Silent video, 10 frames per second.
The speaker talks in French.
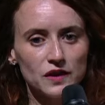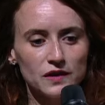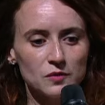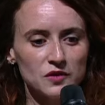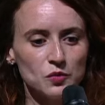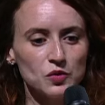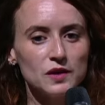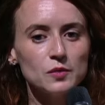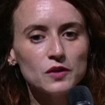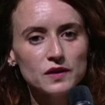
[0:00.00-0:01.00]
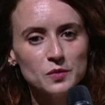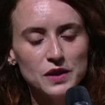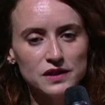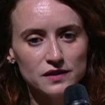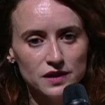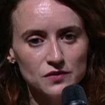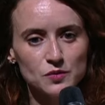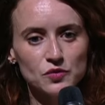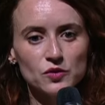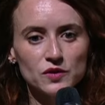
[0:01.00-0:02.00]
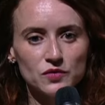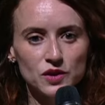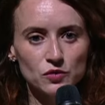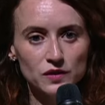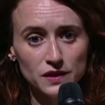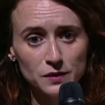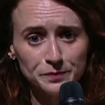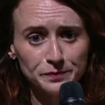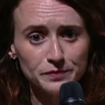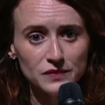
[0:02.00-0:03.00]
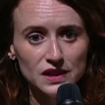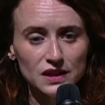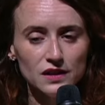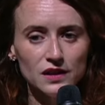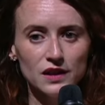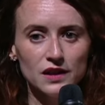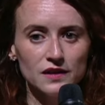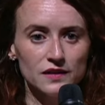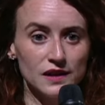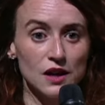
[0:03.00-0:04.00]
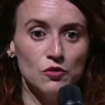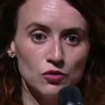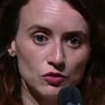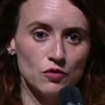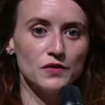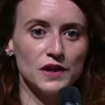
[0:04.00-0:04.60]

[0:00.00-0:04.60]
à être un petit peu débordé par les élèves les plus en difficulté. C'est à eux qu'on va